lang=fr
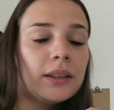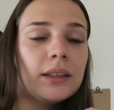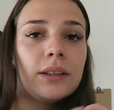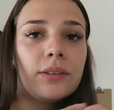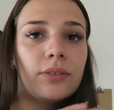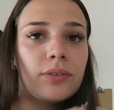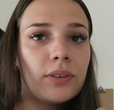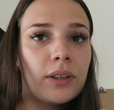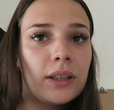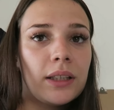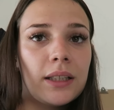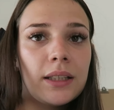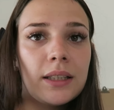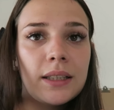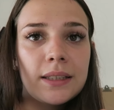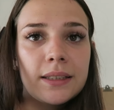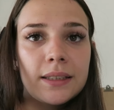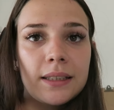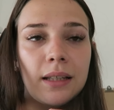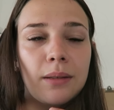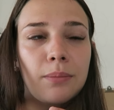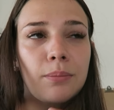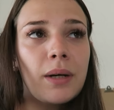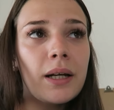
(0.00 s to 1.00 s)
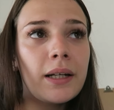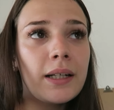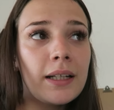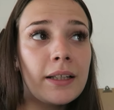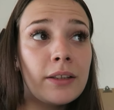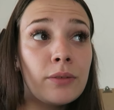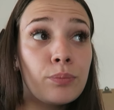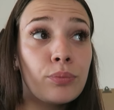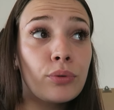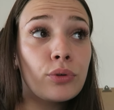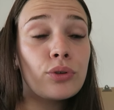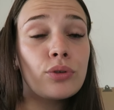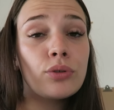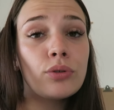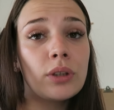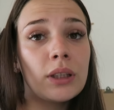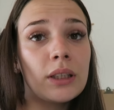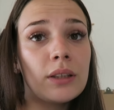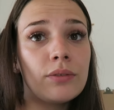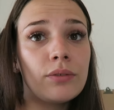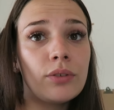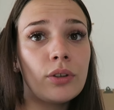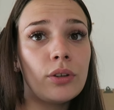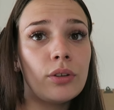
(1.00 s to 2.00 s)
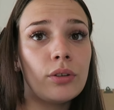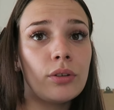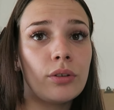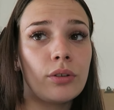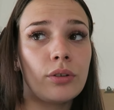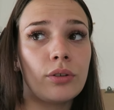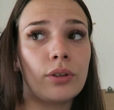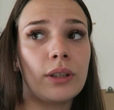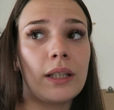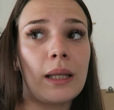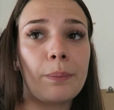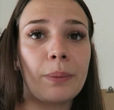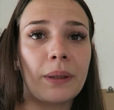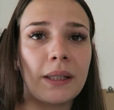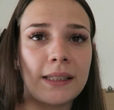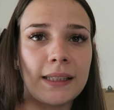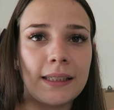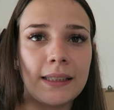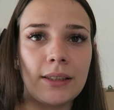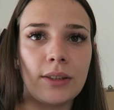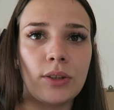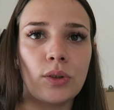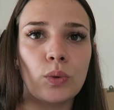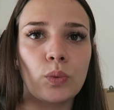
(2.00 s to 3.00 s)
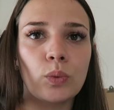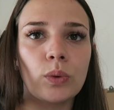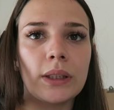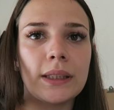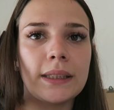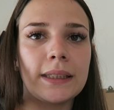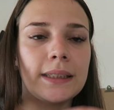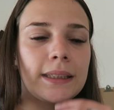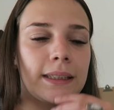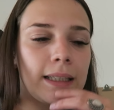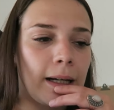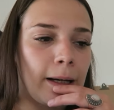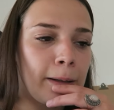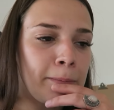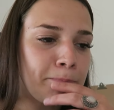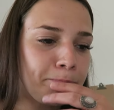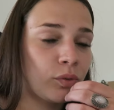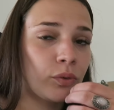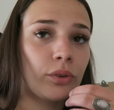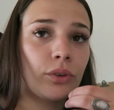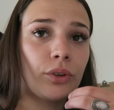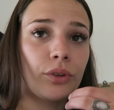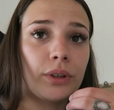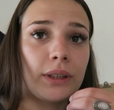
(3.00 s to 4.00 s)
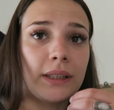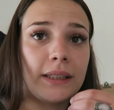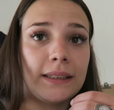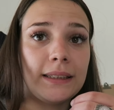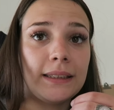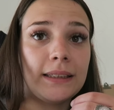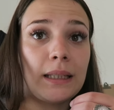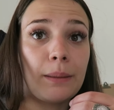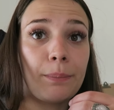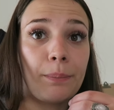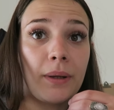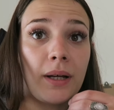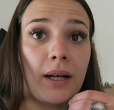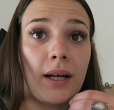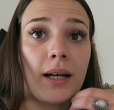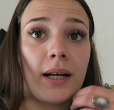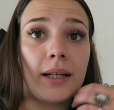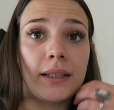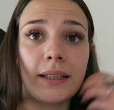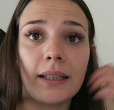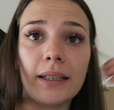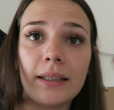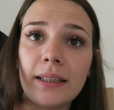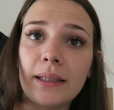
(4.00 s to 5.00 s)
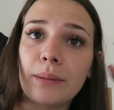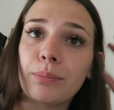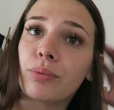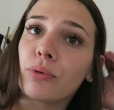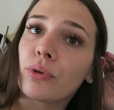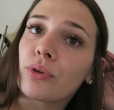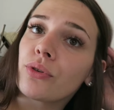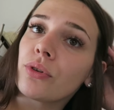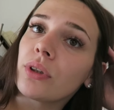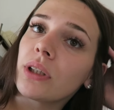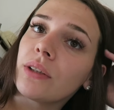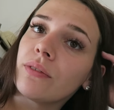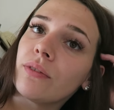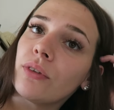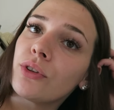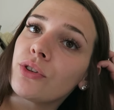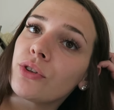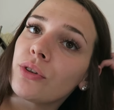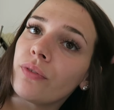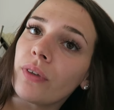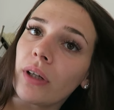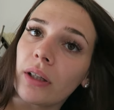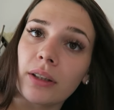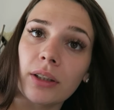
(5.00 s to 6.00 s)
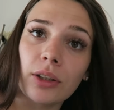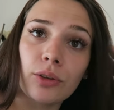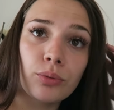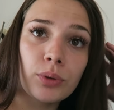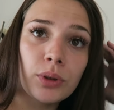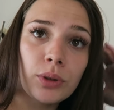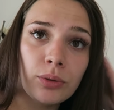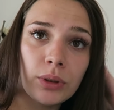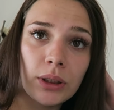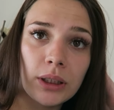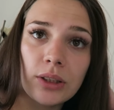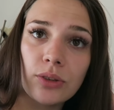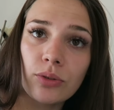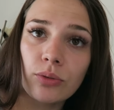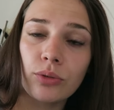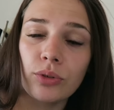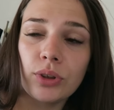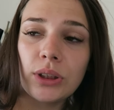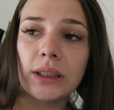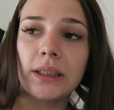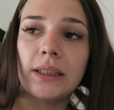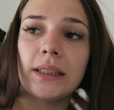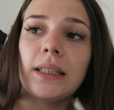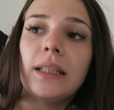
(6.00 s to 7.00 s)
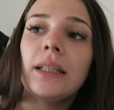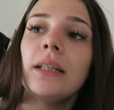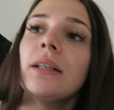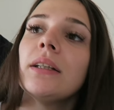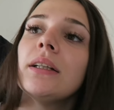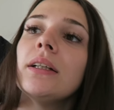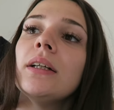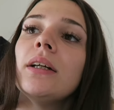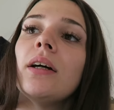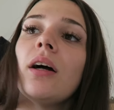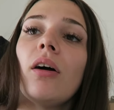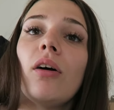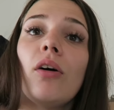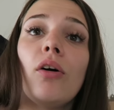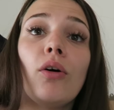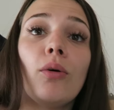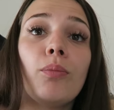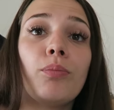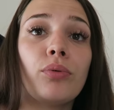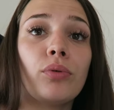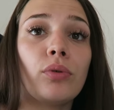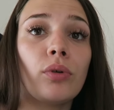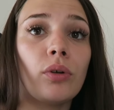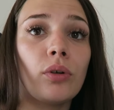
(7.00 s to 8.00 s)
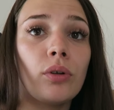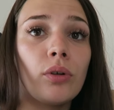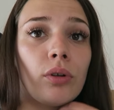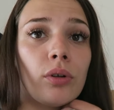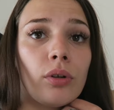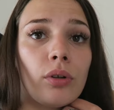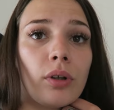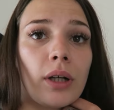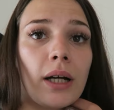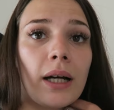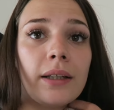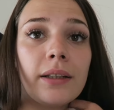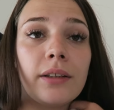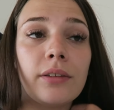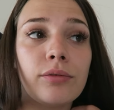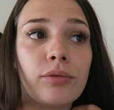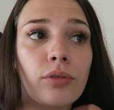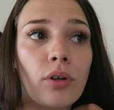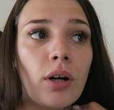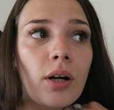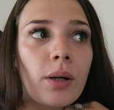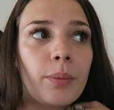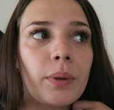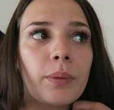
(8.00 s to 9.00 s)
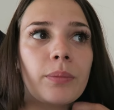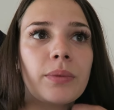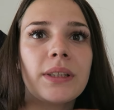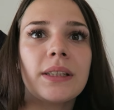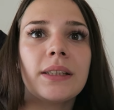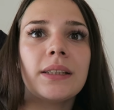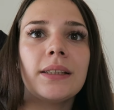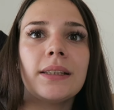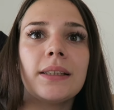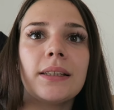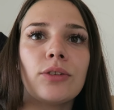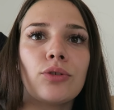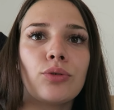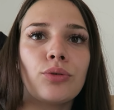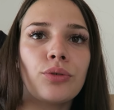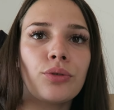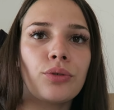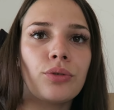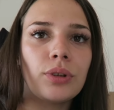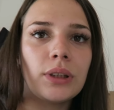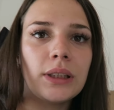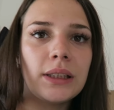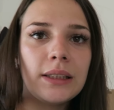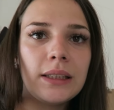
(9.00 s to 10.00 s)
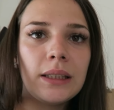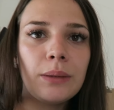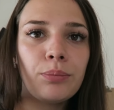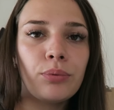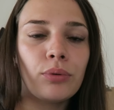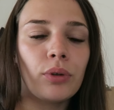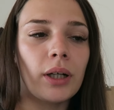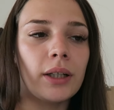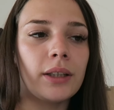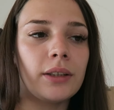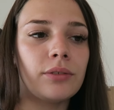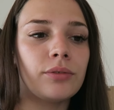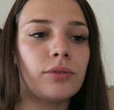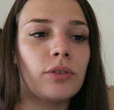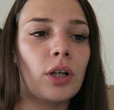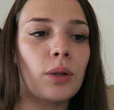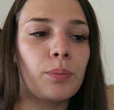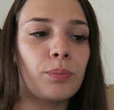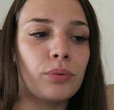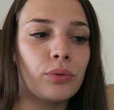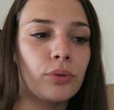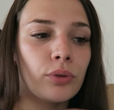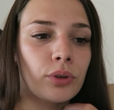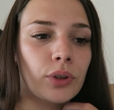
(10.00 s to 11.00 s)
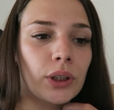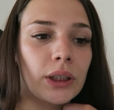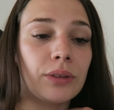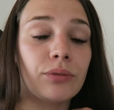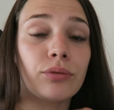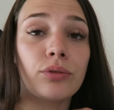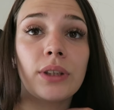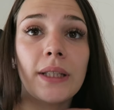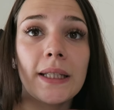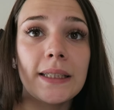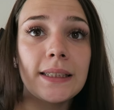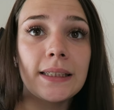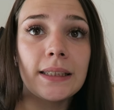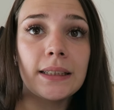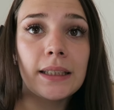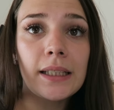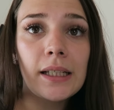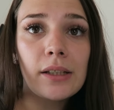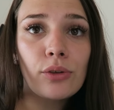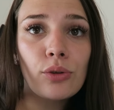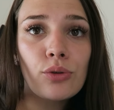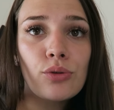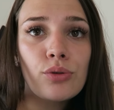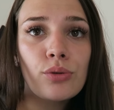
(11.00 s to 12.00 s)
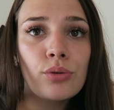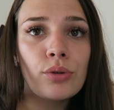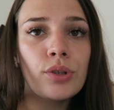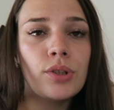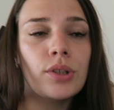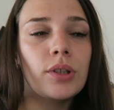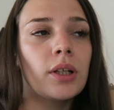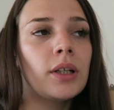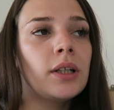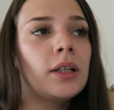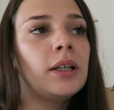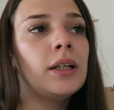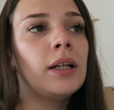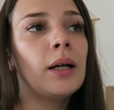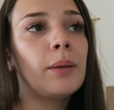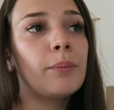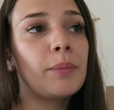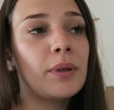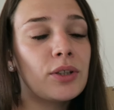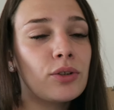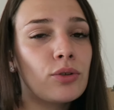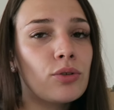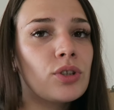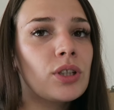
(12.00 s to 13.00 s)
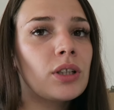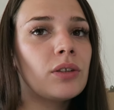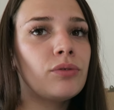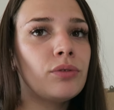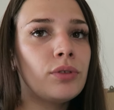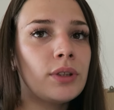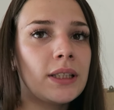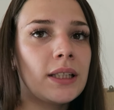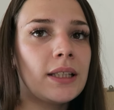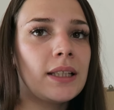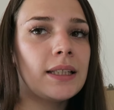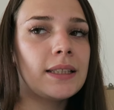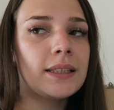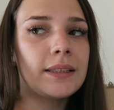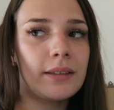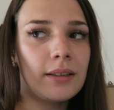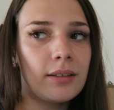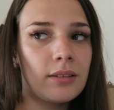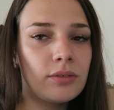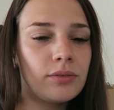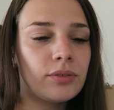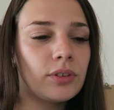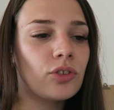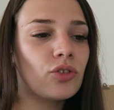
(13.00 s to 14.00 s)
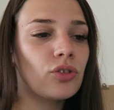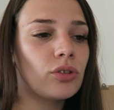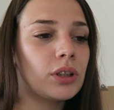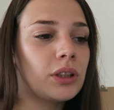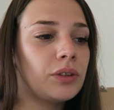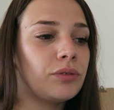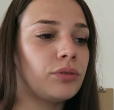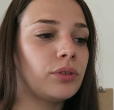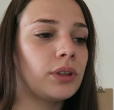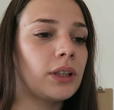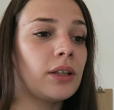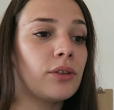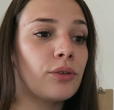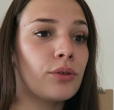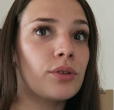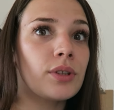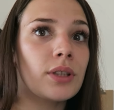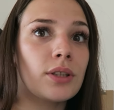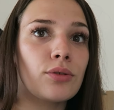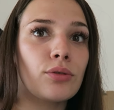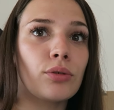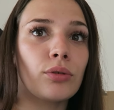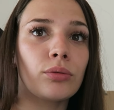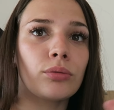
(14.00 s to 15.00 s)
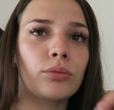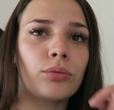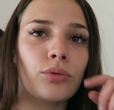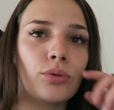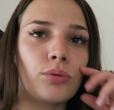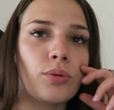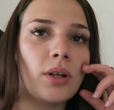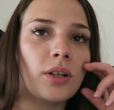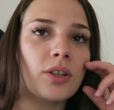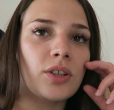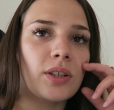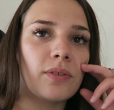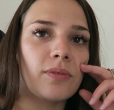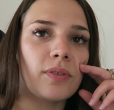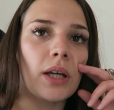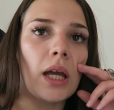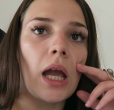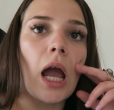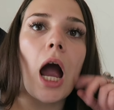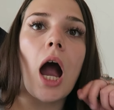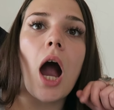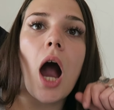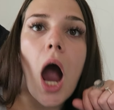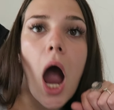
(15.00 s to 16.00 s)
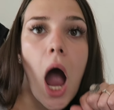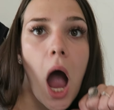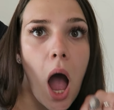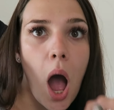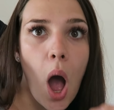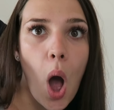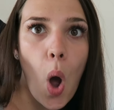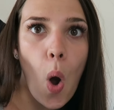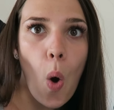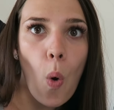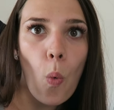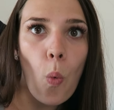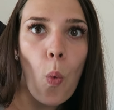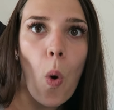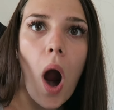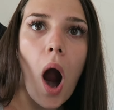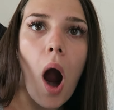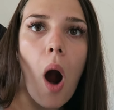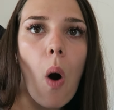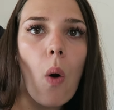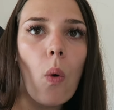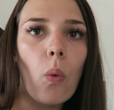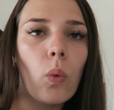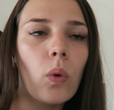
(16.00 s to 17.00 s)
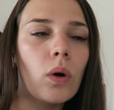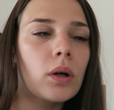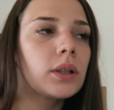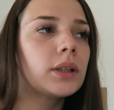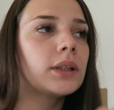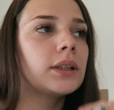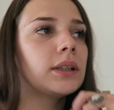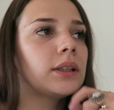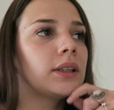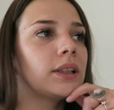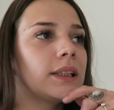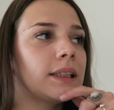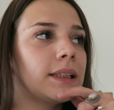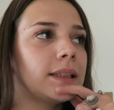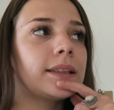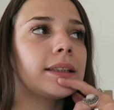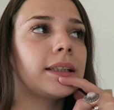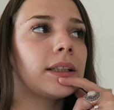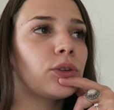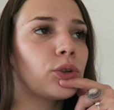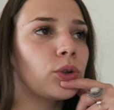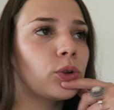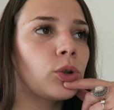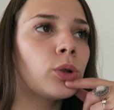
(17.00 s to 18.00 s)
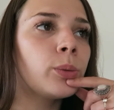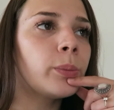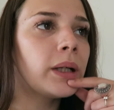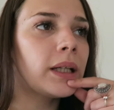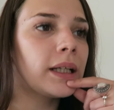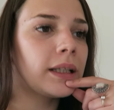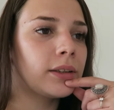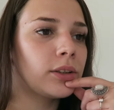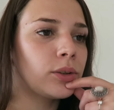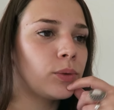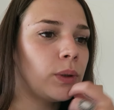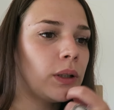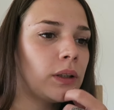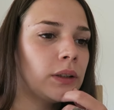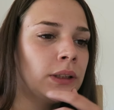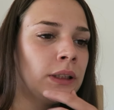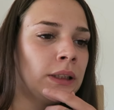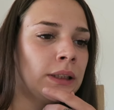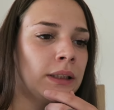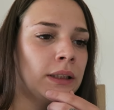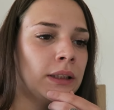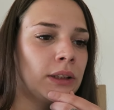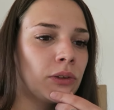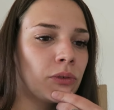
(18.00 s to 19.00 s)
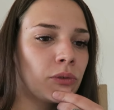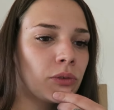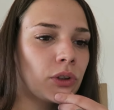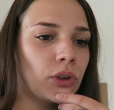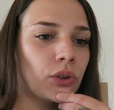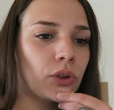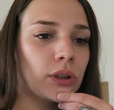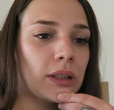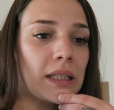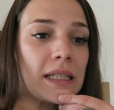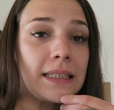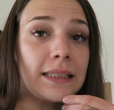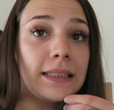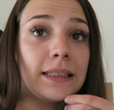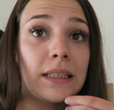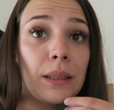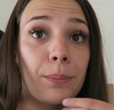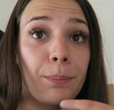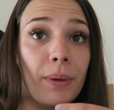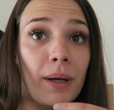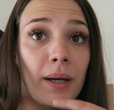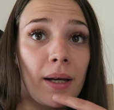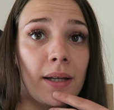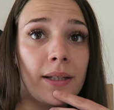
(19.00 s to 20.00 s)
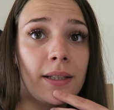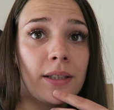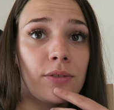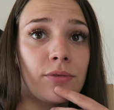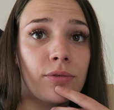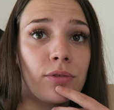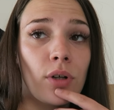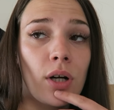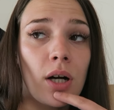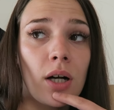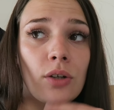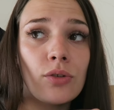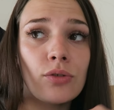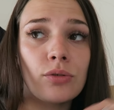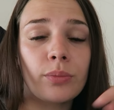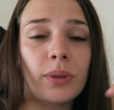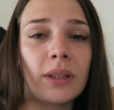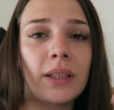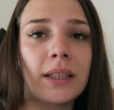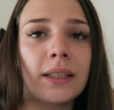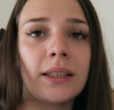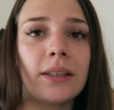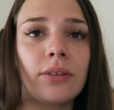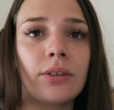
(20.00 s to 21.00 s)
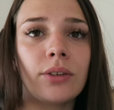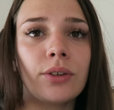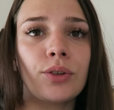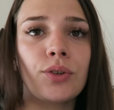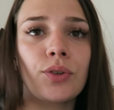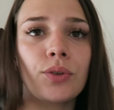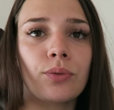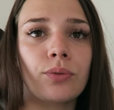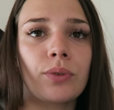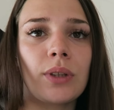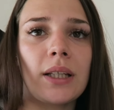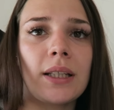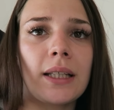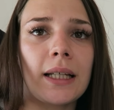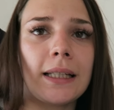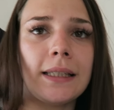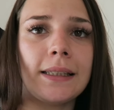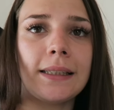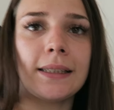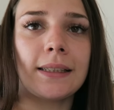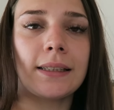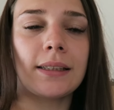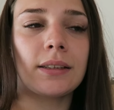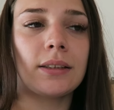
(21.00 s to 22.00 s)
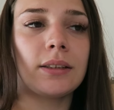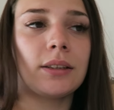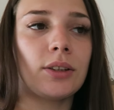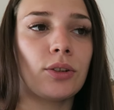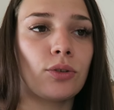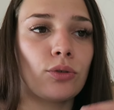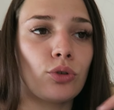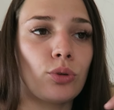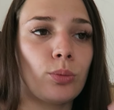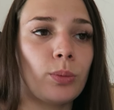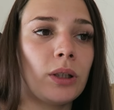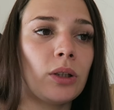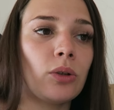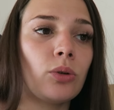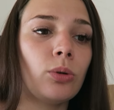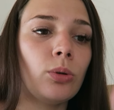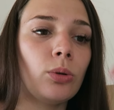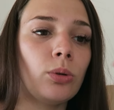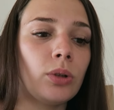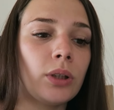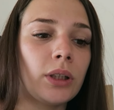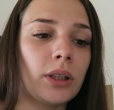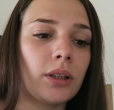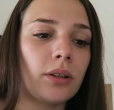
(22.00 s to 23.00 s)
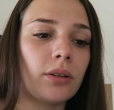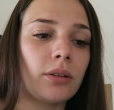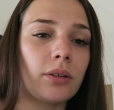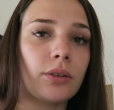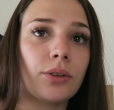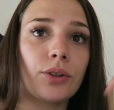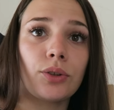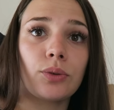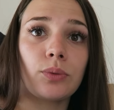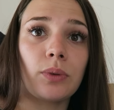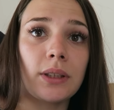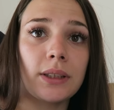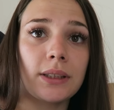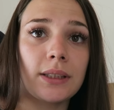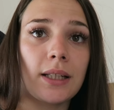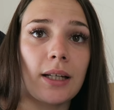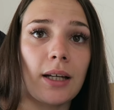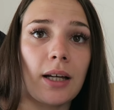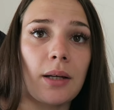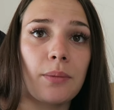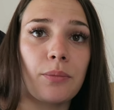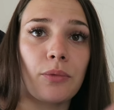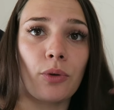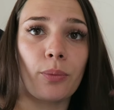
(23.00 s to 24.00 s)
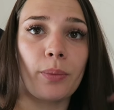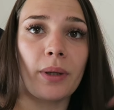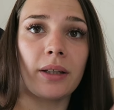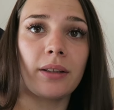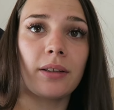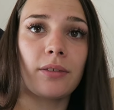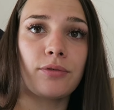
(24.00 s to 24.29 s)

il fait des dessins de malade pour ceux qui veulent de la précision, etc. Donc, n'hésitez pas à y aller pour ceux qui veulent se faire tatouer ou qui ont une idée pour aller le voir, même si c'est juste une idée pour aller le voir pour qu'il vous dessine quelque chose. Parce que j'ai vu ses dessins. Enfin, j'en ai vu quelques-uns sur le comptoir. J'ai fait waouh c'était un truc de malade quoi. Donc euh, n'hésitez pas à aller le voir, je vous mettrai euh, son adresse et son numéro et euh, son Instagram en barre